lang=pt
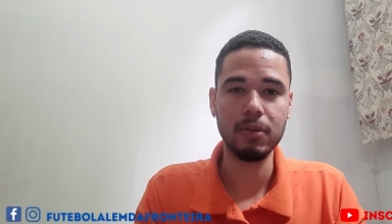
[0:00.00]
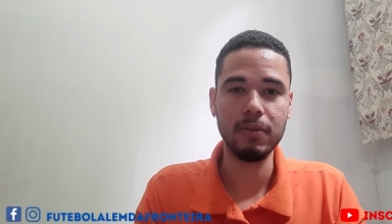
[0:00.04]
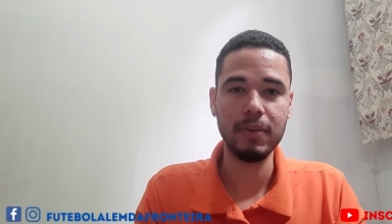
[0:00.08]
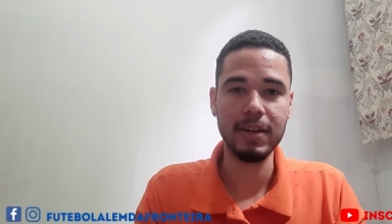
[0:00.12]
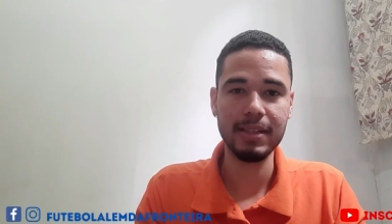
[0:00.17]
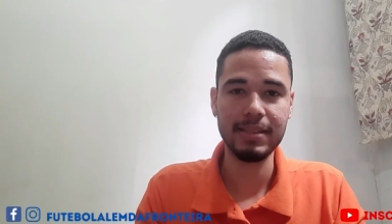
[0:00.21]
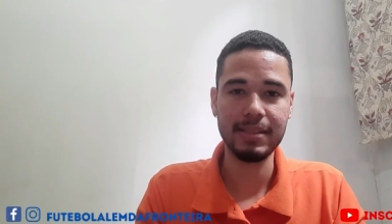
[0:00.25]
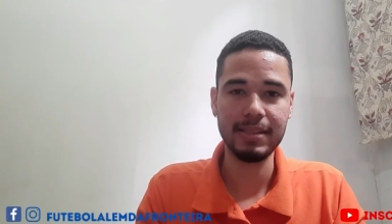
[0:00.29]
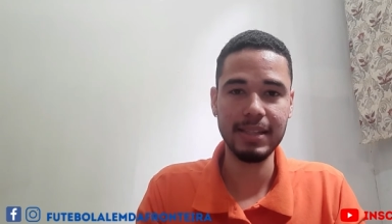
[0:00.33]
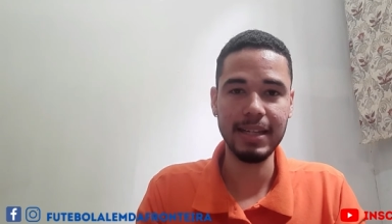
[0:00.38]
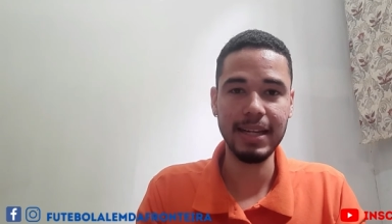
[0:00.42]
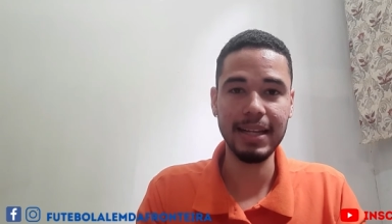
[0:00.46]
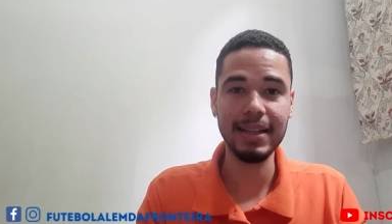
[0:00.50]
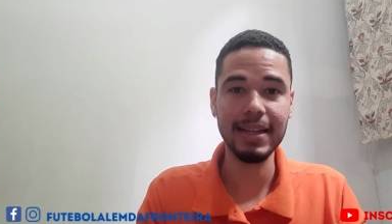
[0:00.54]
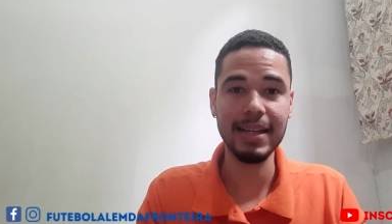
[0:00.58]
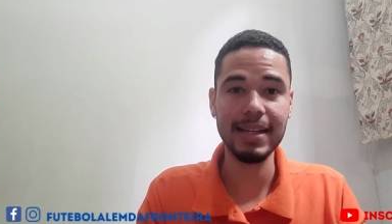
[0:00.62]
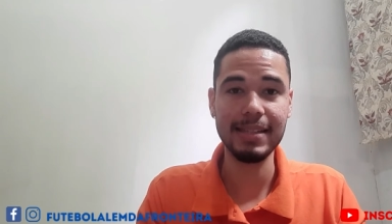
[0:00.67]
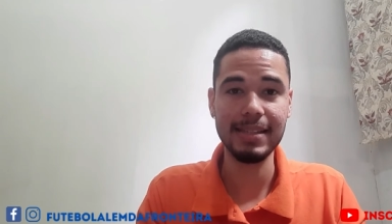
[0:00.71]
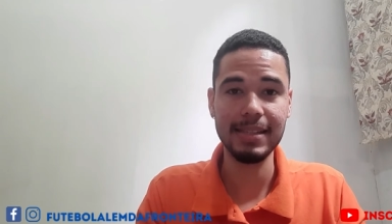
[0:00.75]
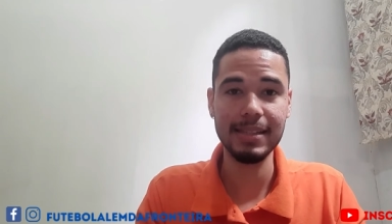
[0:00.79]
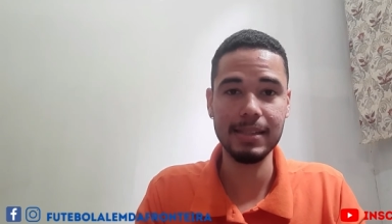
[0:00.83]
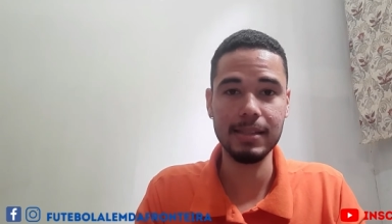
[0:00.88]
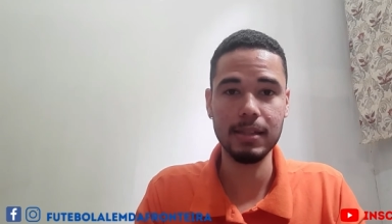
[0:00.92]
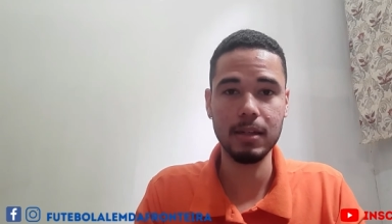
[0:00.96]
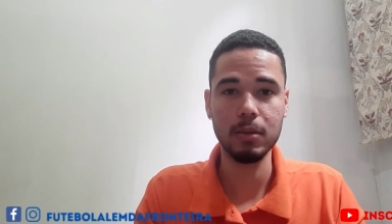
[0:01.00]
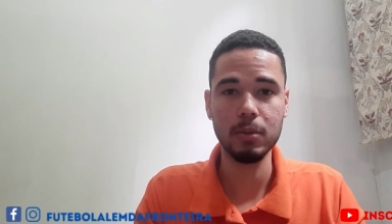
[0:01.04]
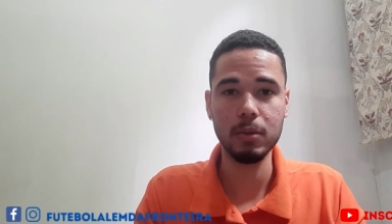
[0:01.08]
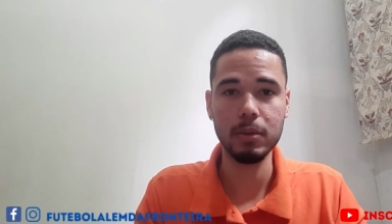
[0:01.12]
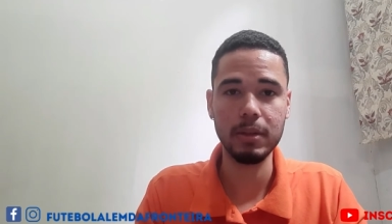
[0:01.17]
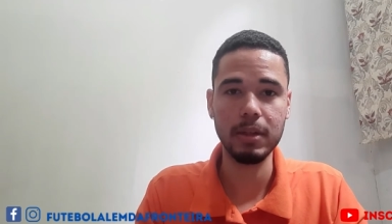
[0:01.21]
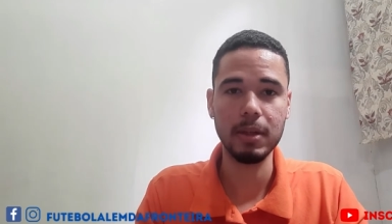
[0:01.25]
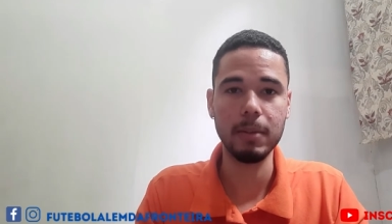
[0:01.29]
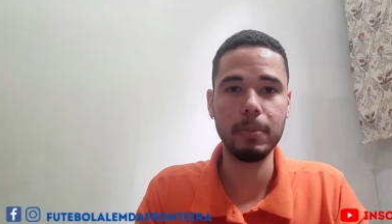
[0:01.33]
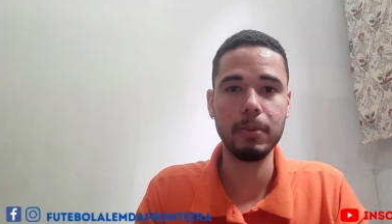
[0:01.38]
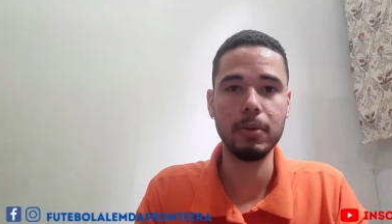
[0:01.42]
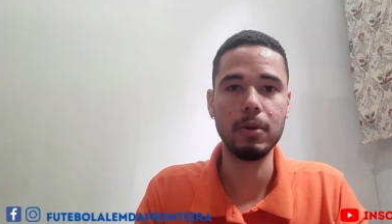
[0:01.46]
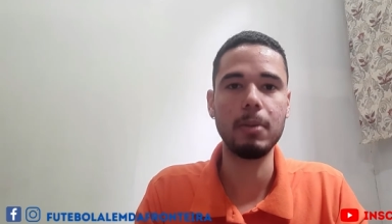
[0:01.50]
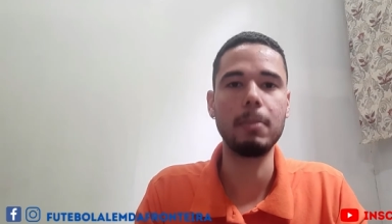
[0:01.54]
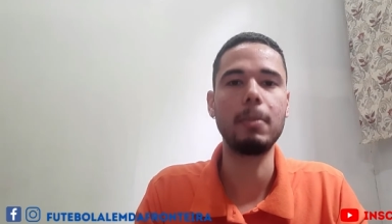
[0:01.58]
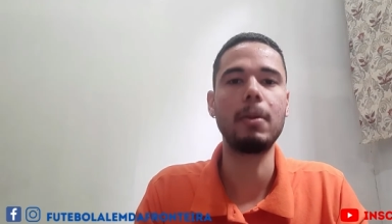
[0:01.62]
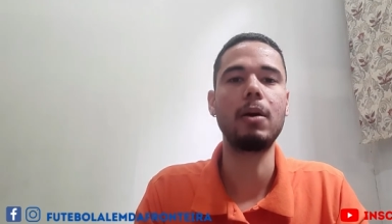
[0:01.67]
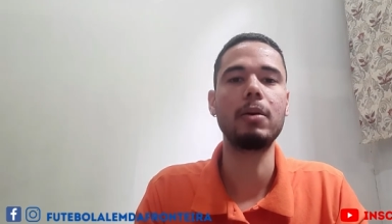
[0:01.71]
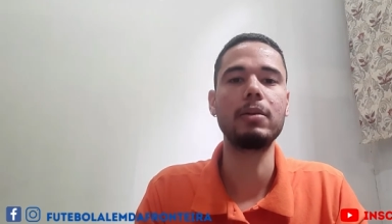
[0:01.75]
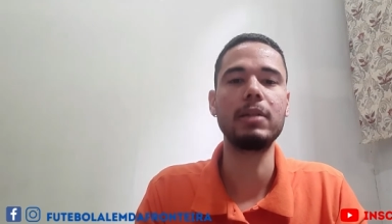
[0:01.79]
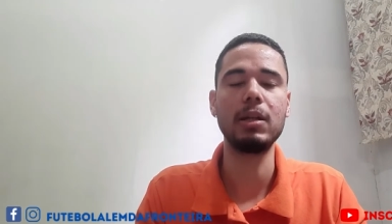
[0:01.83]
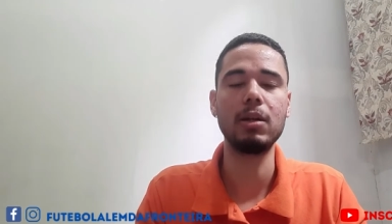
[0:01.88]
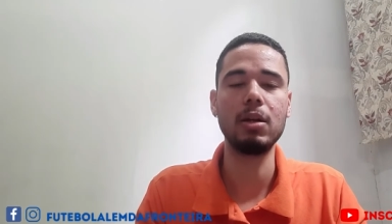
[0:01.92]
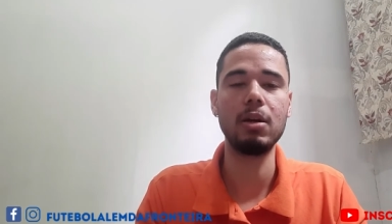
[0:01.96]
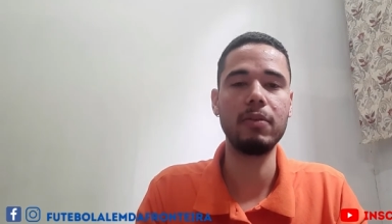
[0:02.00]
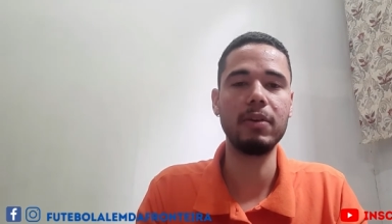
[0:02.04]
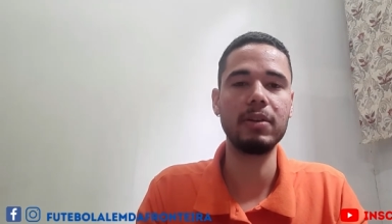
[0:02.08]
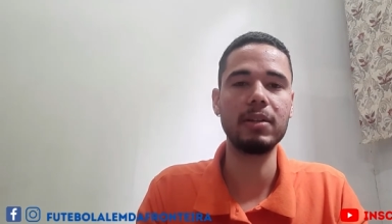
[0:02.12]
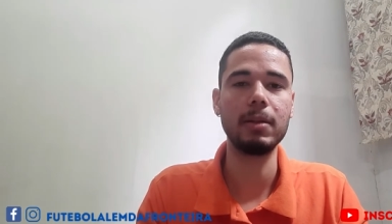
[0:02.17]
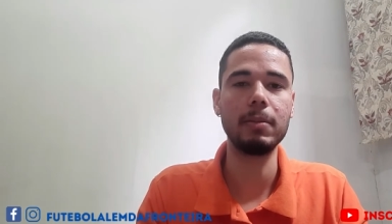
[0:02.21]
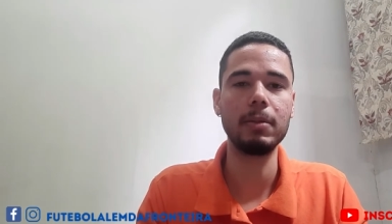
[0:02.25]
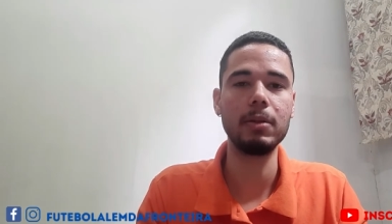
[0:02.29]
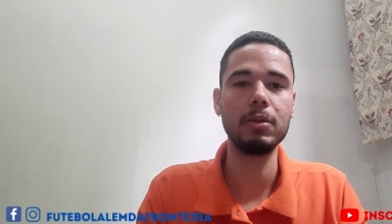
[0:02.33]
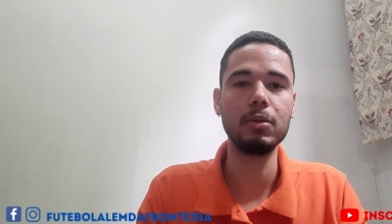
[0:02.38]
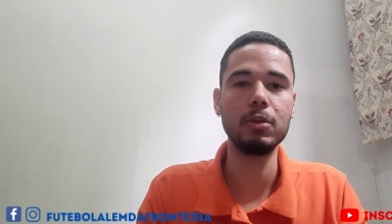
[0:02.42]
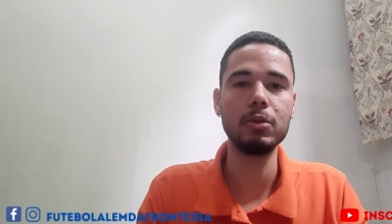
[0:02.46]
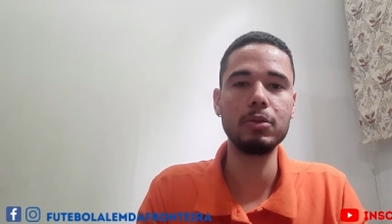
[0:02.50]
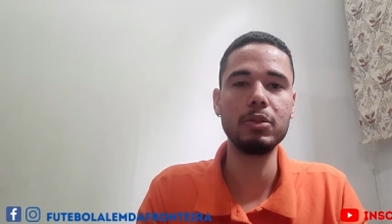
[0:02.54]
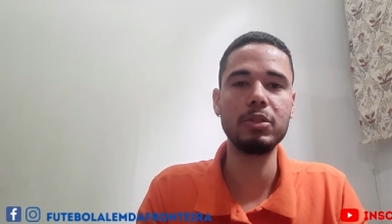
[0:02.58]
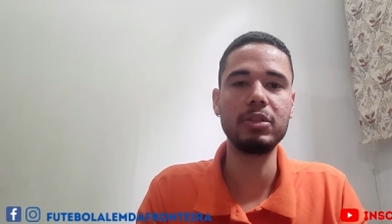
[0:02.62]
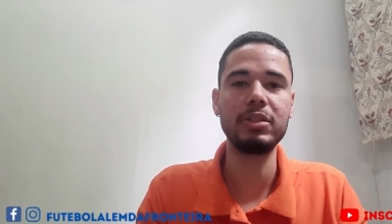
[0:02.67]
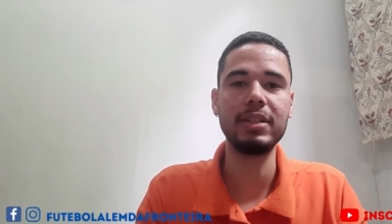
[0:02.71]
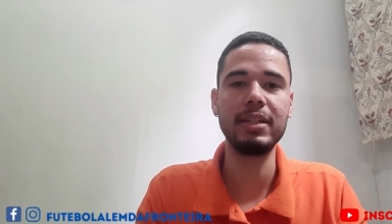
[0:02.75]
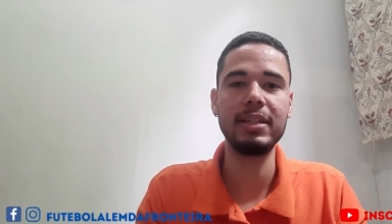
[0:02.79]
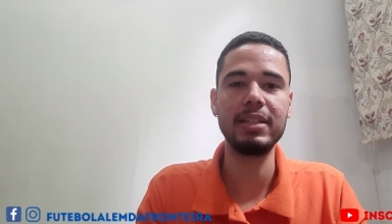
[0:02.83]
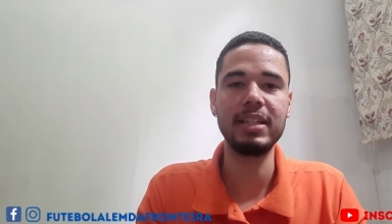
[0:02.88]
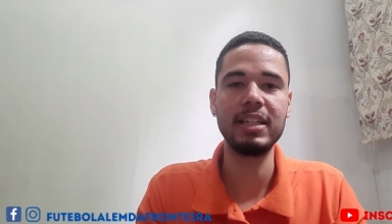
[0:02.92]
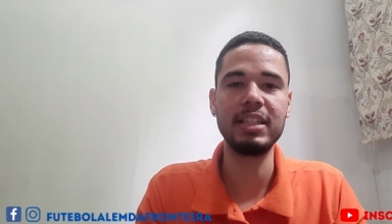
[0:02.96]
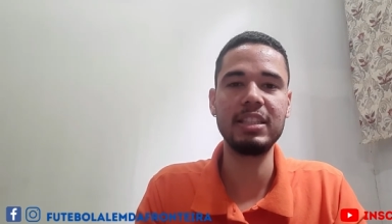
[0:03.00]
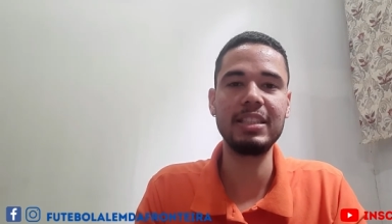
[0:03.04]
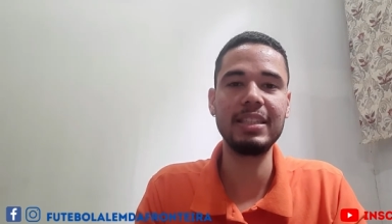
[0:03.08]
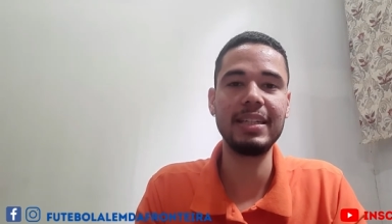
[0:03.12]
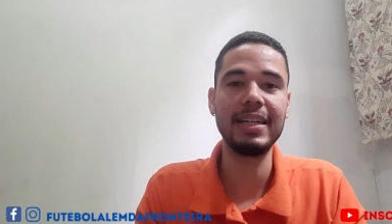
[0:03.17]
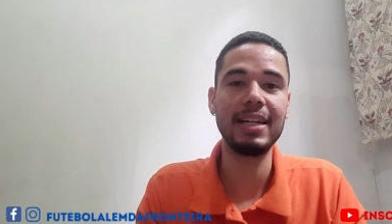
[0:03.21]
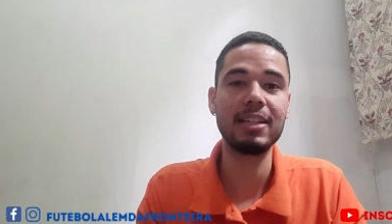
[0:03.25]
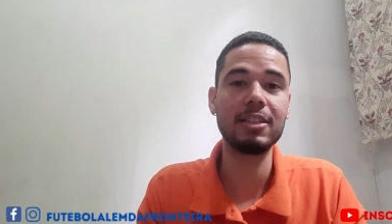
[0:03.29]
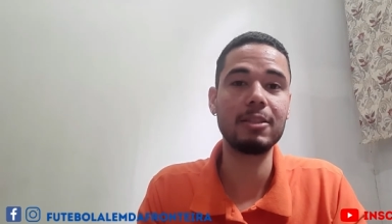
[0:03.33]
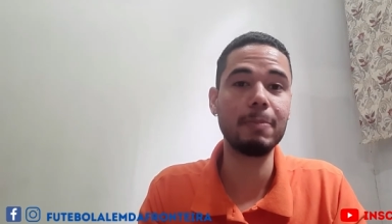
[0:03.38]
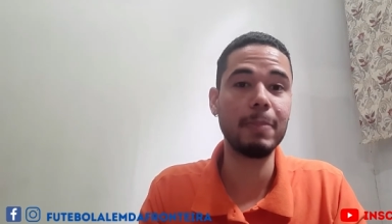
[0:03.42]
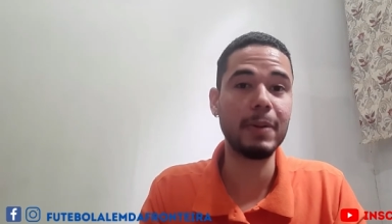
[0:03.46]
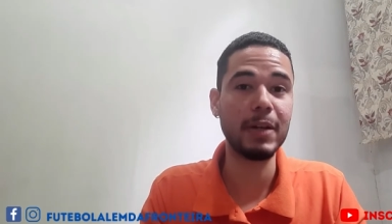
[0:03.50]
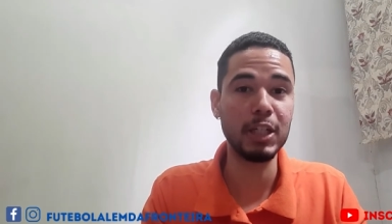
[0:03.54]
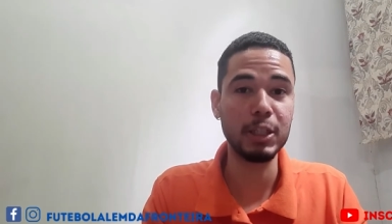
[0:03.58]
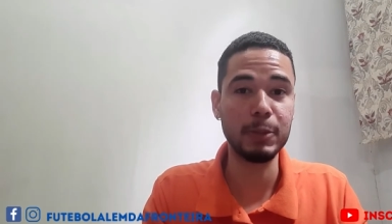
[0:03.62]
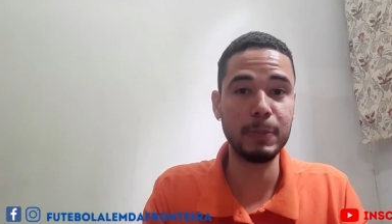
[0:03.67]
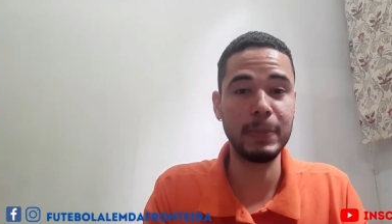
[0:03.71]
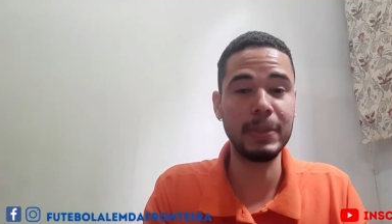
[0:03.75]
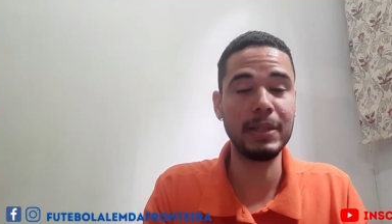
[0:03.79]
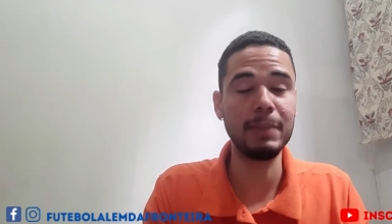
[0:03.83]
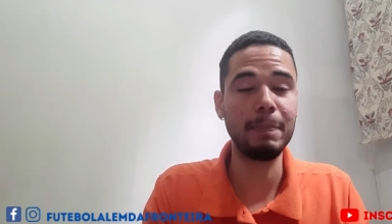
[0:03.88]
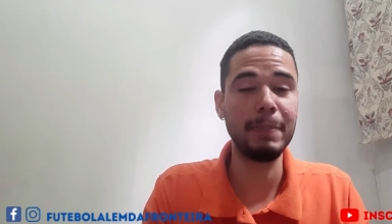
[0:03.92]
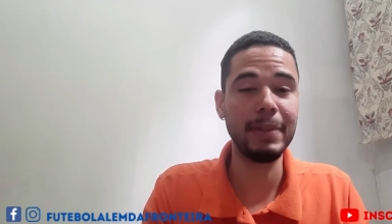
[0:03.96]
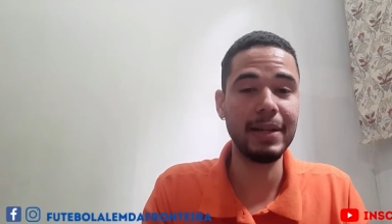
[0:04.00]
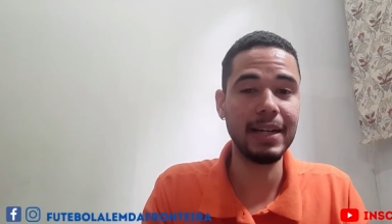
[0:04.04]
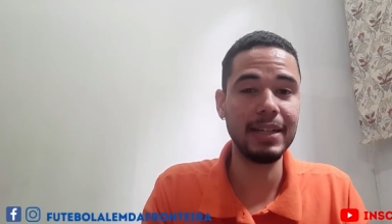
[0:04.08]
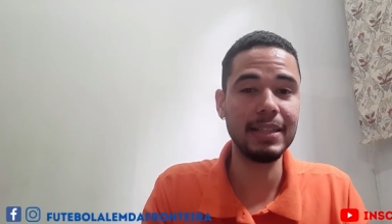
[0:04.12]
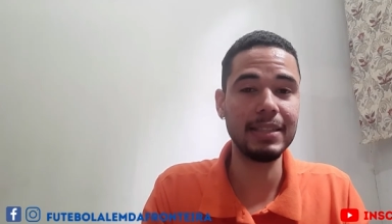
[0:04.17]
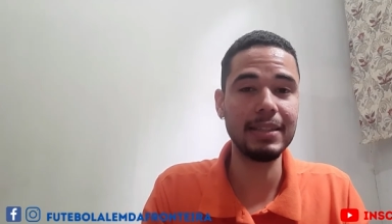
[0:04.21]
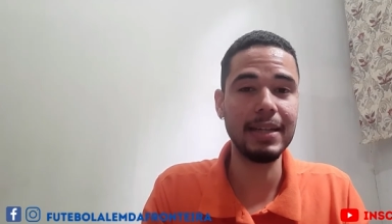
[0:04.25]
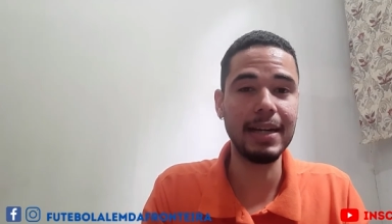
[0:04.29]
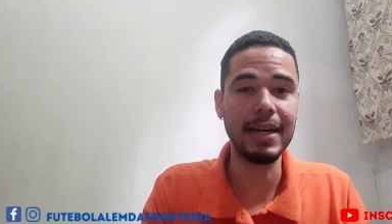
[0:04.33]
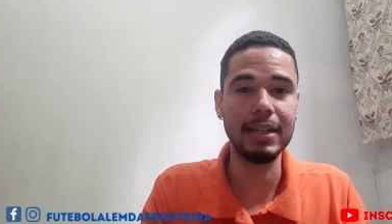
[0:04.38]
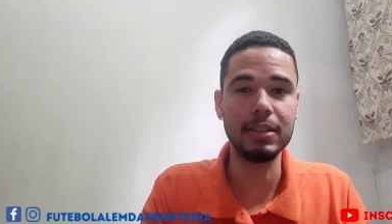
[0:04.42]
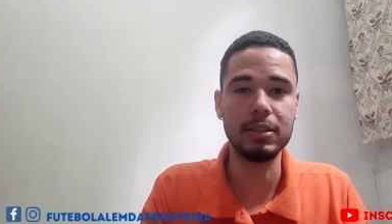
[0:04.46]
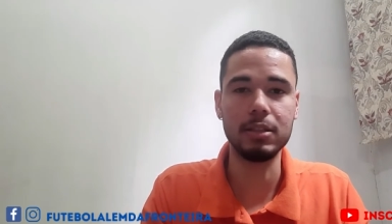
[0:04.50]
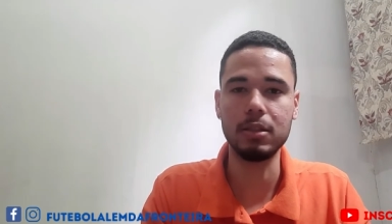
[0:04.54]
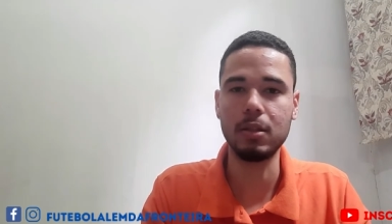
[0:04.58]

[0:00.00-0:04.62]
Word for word: houvesse indecisão no tempo normal de 90 minutos, seria direto para as penalidades.